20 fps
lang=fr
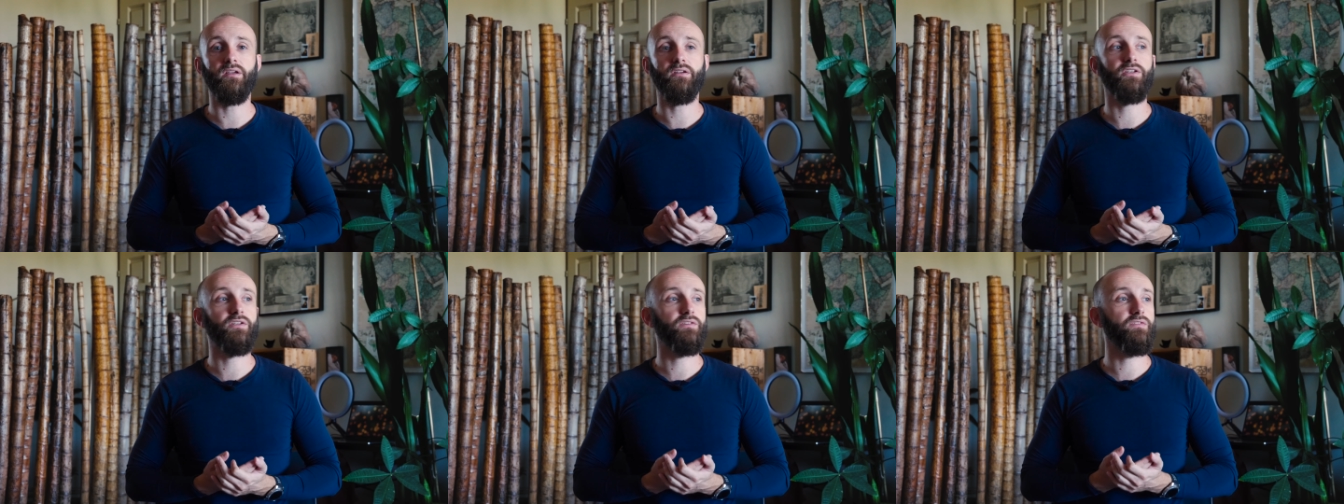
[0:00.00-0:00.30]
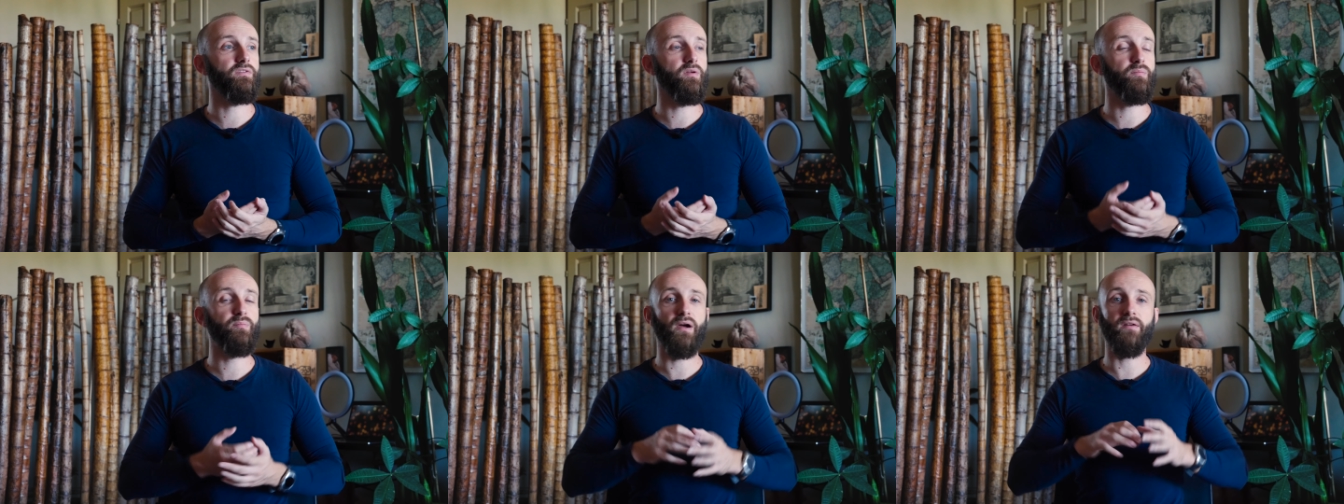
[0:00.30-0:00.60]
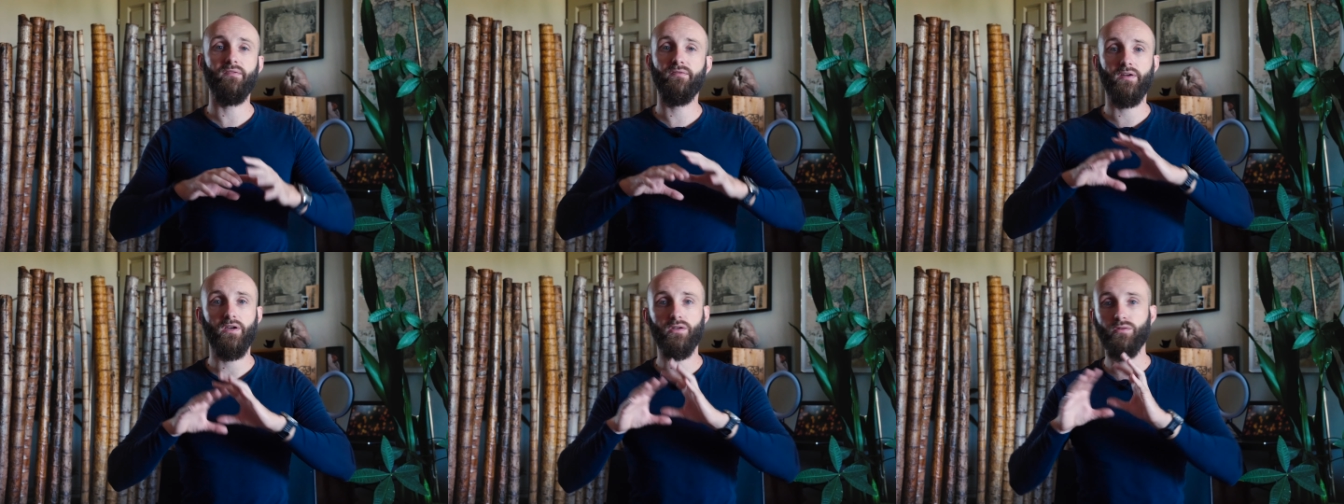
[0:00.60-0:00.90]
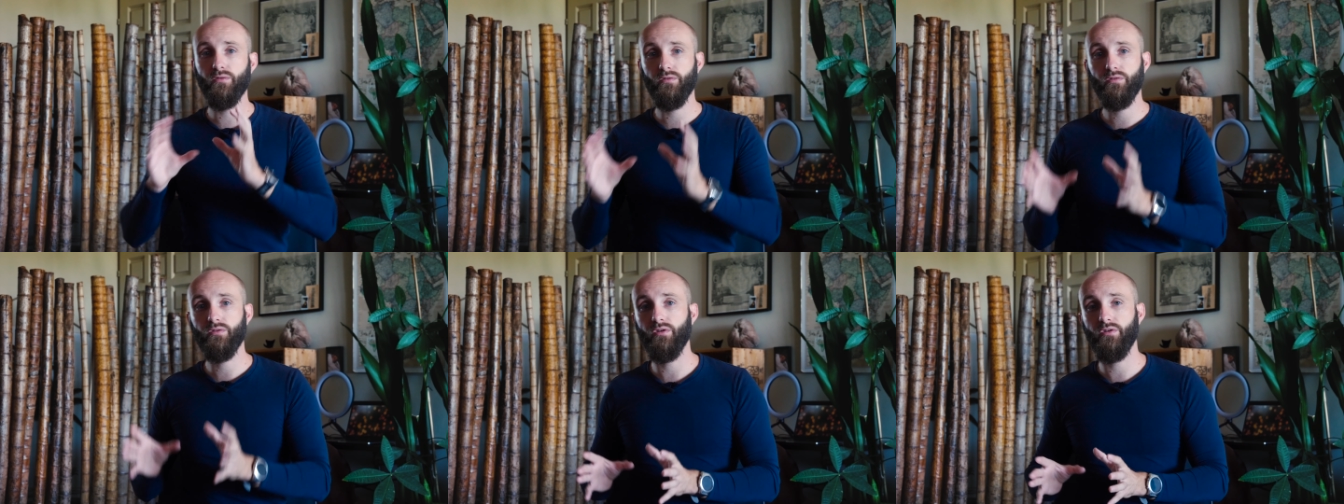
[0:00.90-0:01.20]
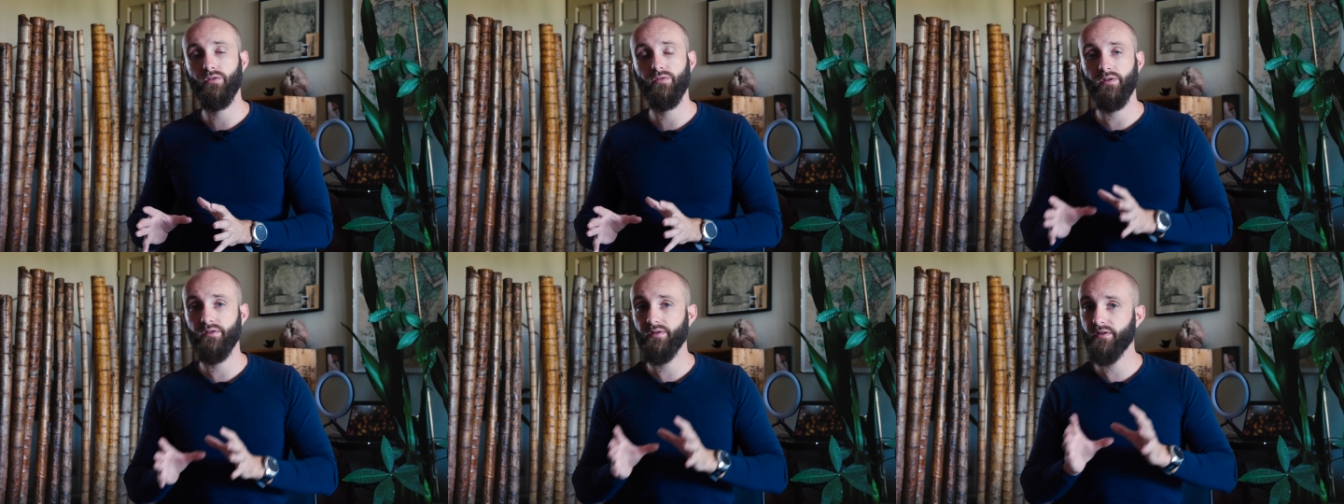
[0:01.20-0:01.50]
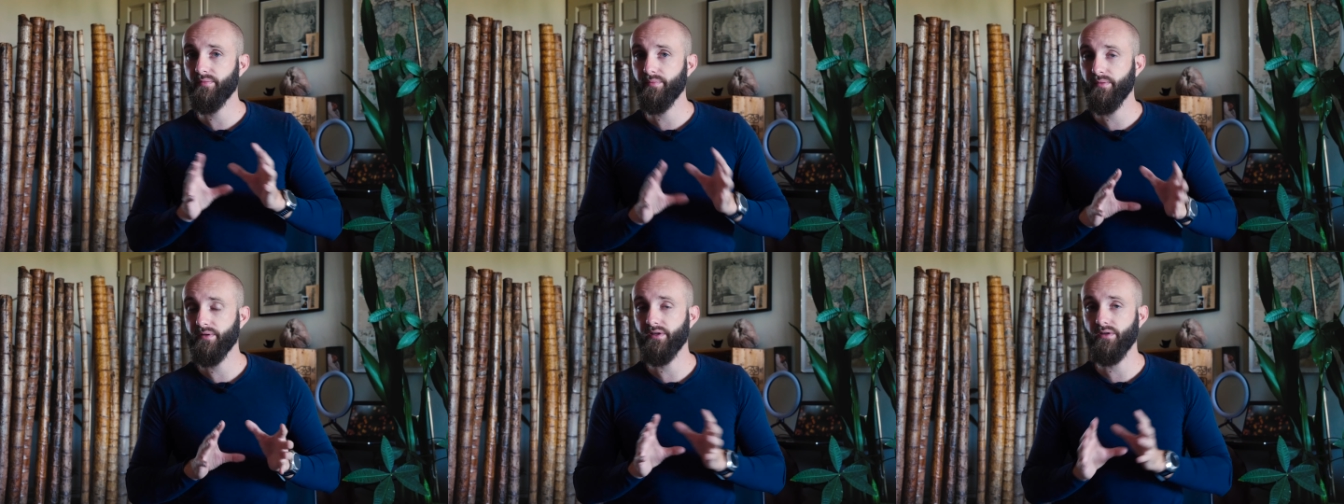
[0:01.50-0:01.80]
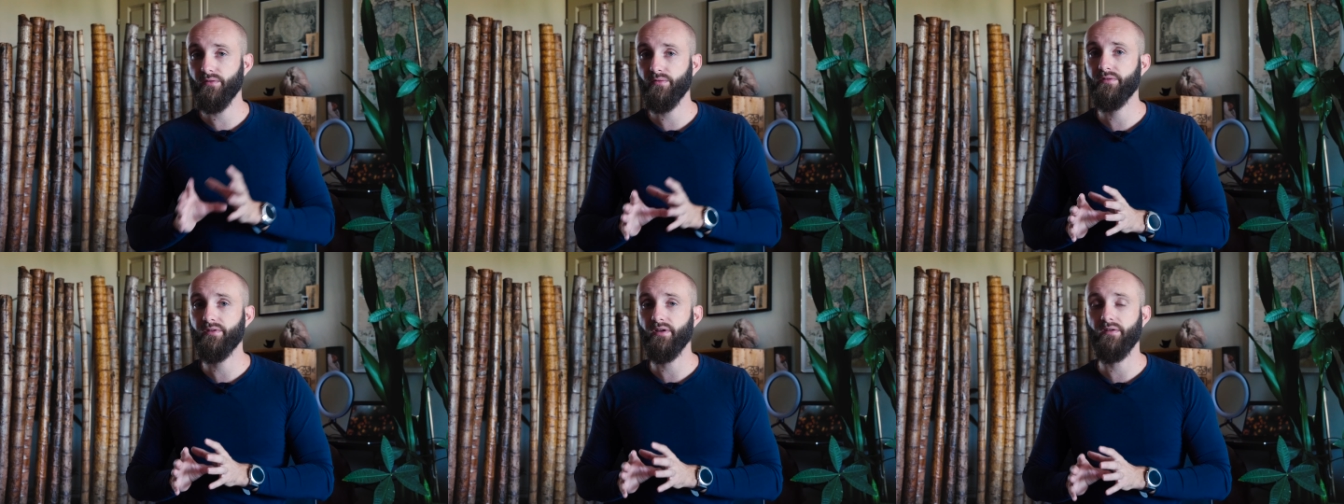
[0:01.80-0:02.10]
je vais pas faire tout ce que je viens
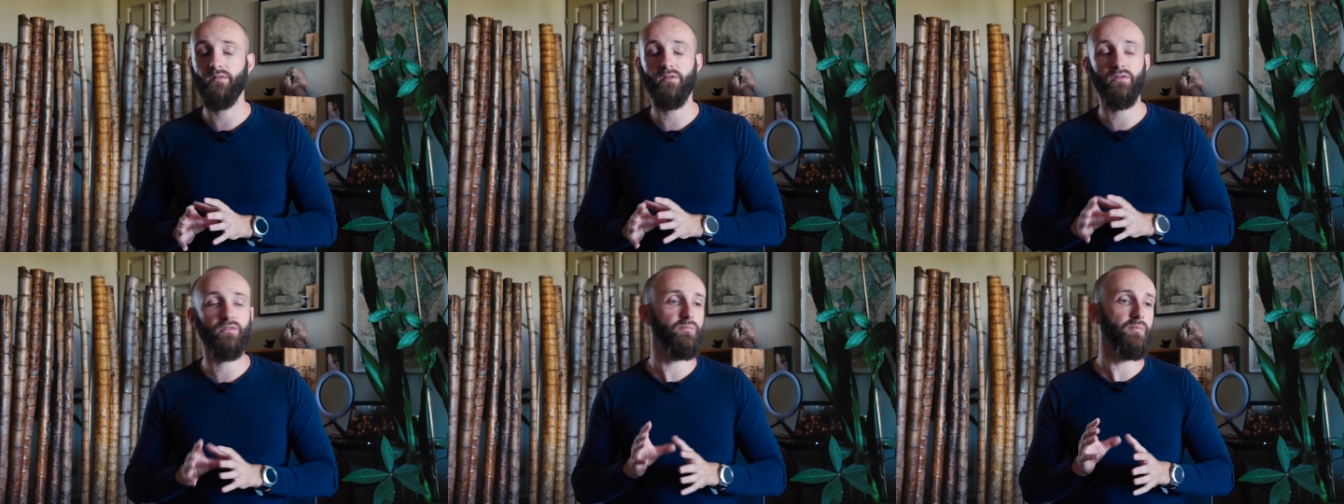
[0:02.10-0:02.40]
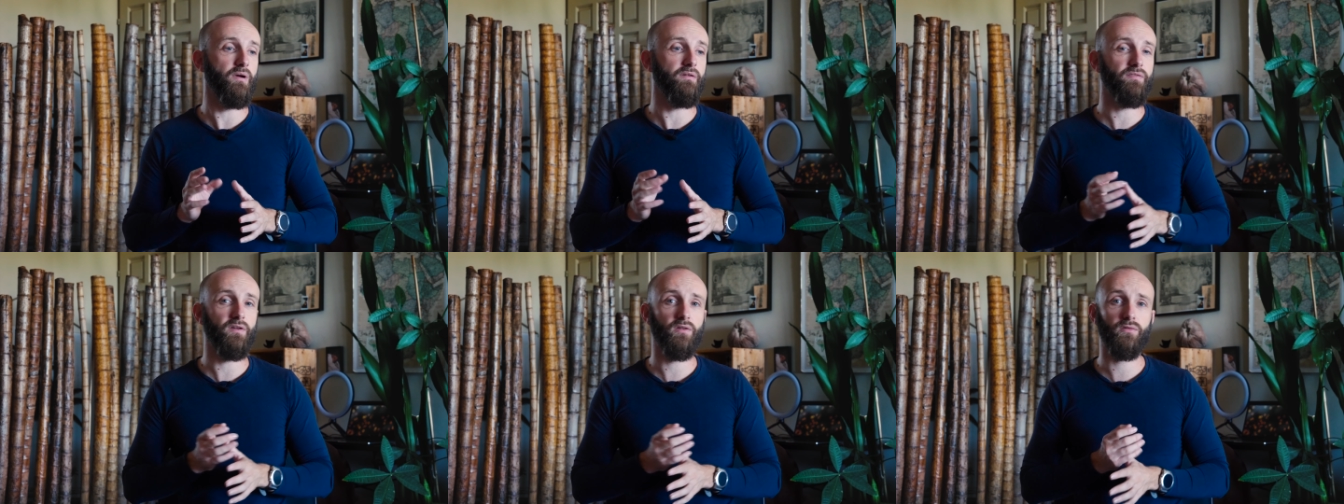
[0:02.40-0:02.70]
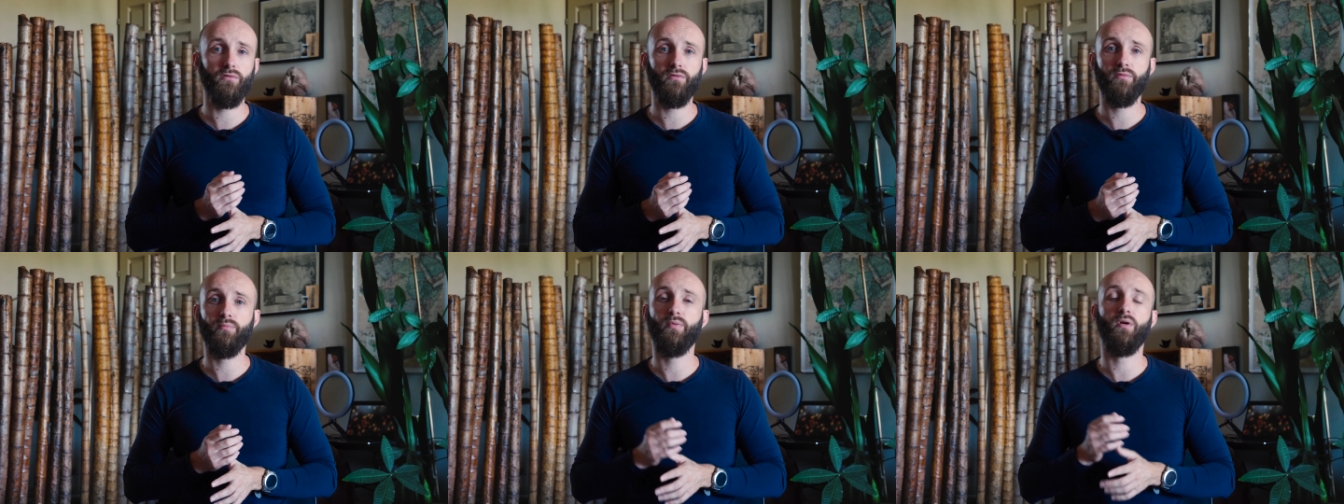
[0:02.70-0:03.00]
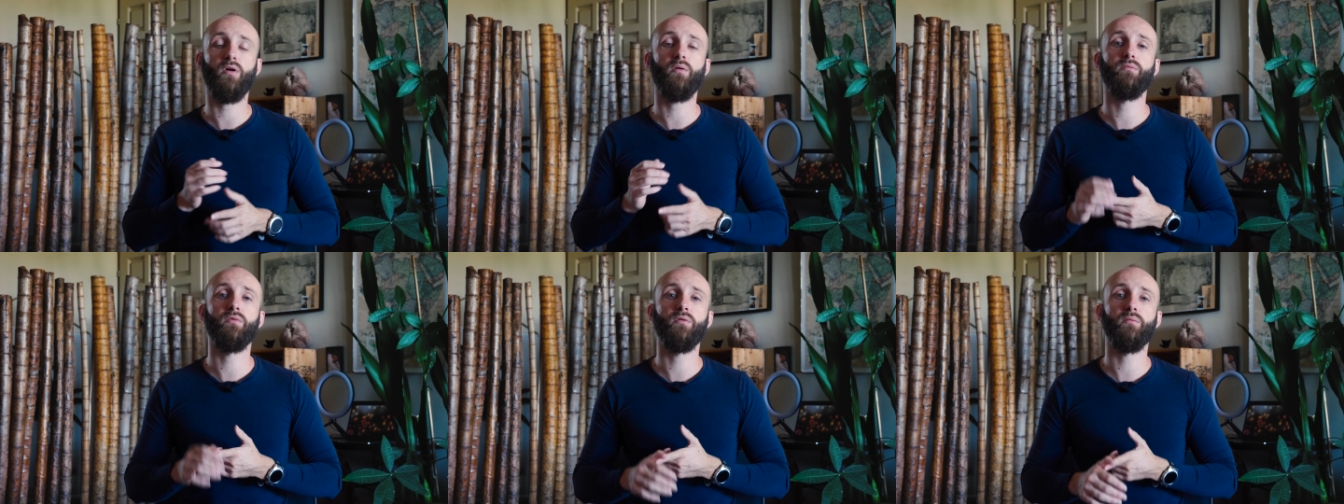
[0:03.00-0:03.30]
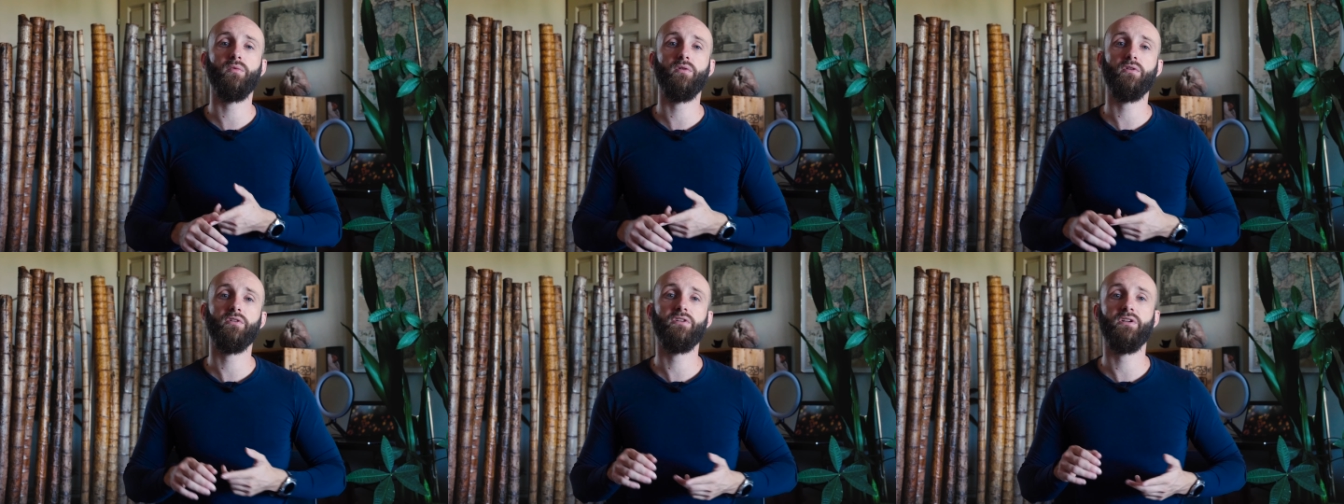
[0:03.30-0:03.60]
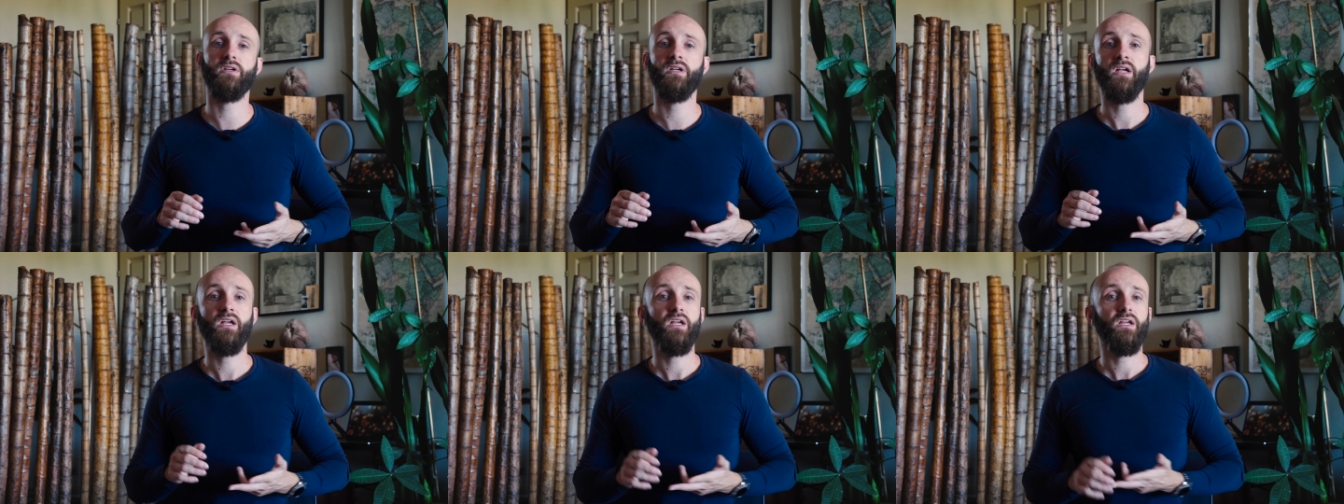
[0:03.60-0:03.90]
d'expliquer juste avant, je vais pas faire du sport, mieux manger